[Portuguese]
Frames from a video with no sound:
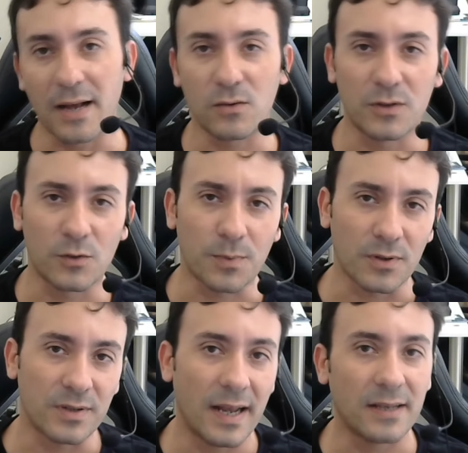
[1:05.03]
lá com seus
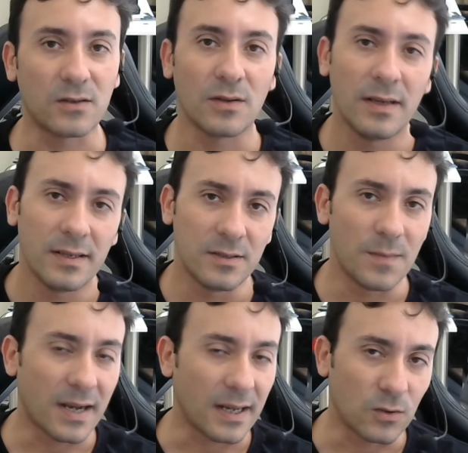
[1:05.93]
projetos de
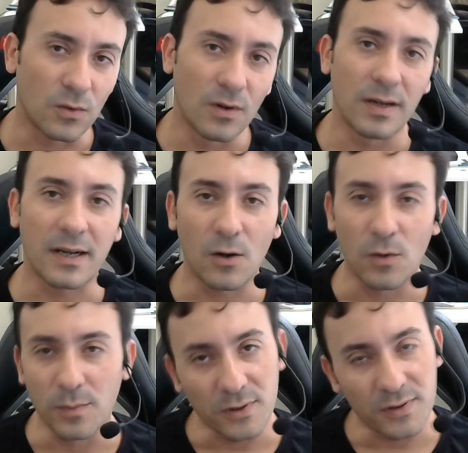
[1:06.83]
mecatrônica,
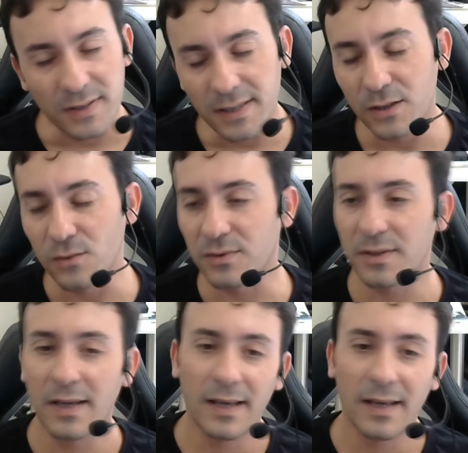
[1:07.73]
robozinhos,